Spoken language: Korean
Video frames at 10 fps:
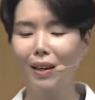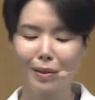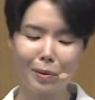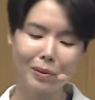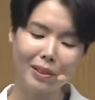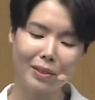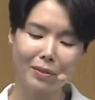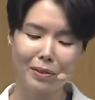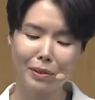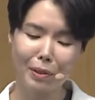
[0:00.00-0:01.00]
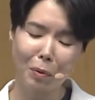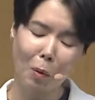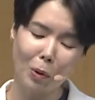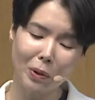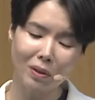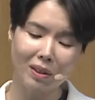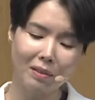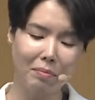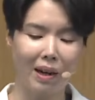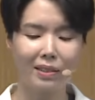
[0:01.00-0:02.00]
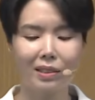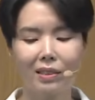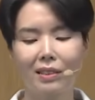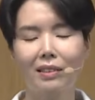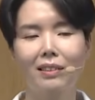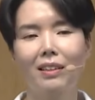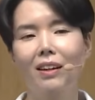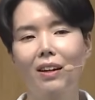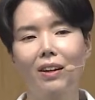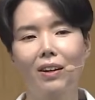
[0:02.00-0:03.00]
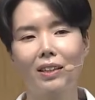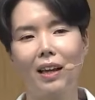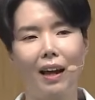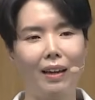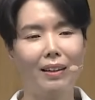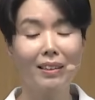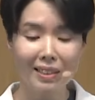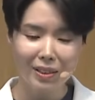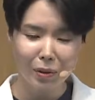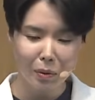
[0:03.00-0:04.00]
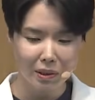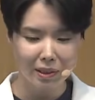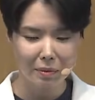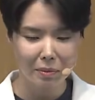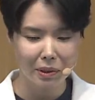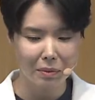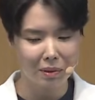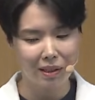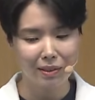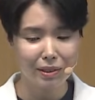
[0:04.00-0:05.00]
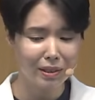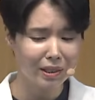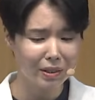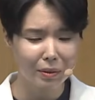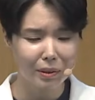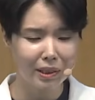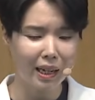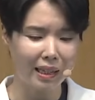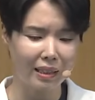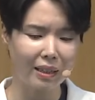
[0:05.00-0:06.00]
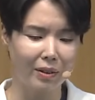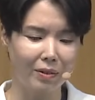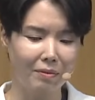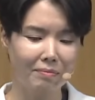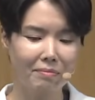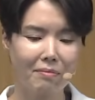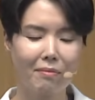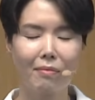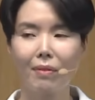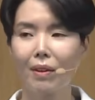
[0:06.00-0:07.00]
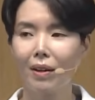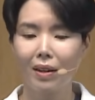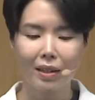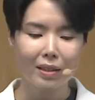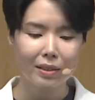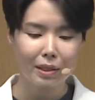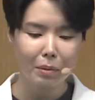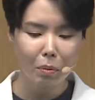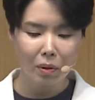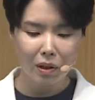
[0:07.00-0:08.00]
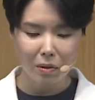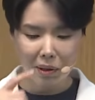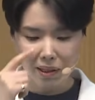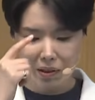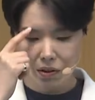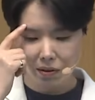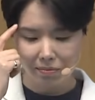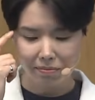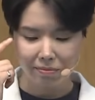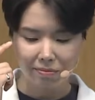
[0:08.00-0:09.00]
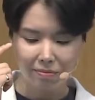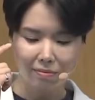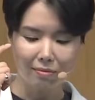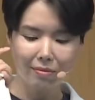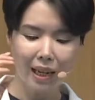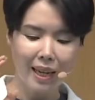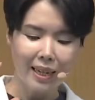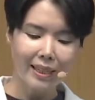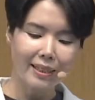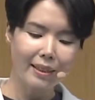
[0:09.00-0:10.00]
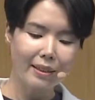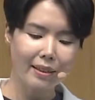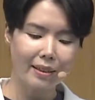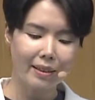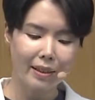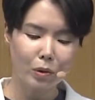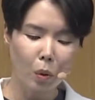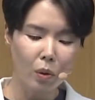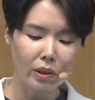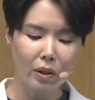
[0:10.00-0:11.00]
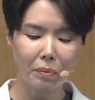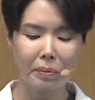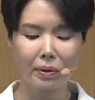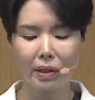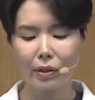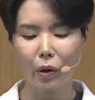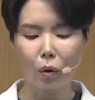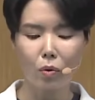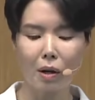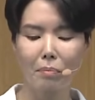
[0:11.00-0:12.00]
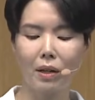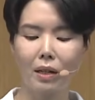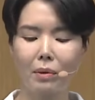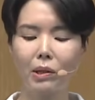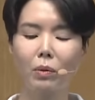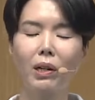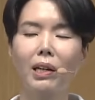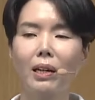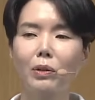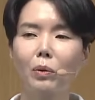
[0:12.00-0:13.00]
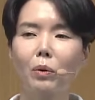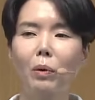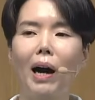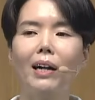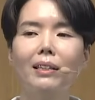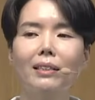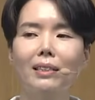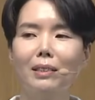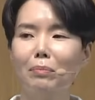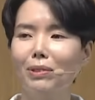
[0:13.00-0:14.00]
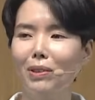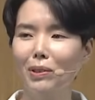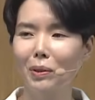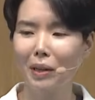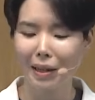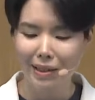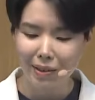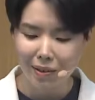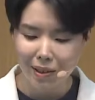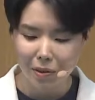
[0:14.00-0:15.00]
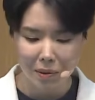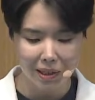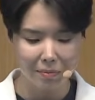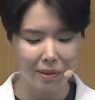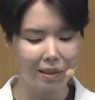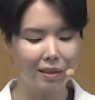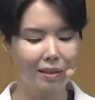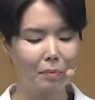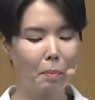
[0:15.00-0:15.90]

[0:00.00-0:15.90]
그런데요, 그들의 공격하는 방식이 대단히 그럴싸해 보이지만 실제 그렇지가 않아요. 그들이 뭐라고 말하죠? 그들의 이 돌 성벽에 여우 한 마리만 올라가도 와르르 무너져 내릴 거라고 말합니다.